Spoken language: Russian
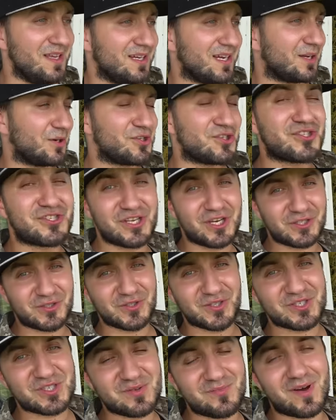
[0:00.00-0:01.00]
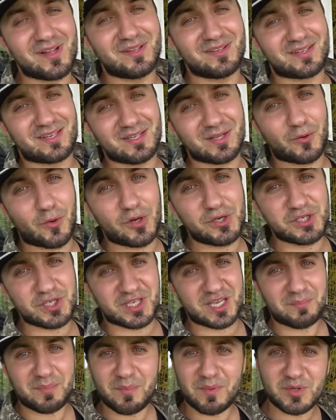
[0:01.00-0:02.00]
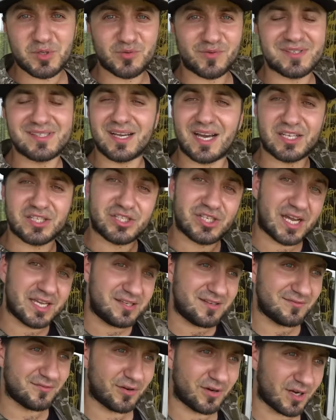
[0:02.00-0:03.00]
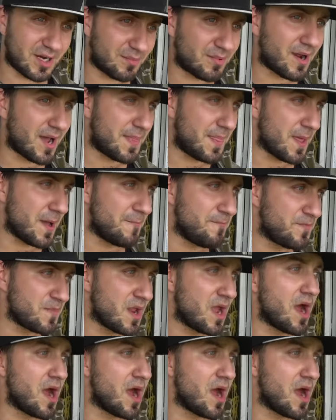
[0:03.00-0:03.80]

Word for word: Короче, тех, кто нажимал колокольчик, я попрошу вас отжать его обратно,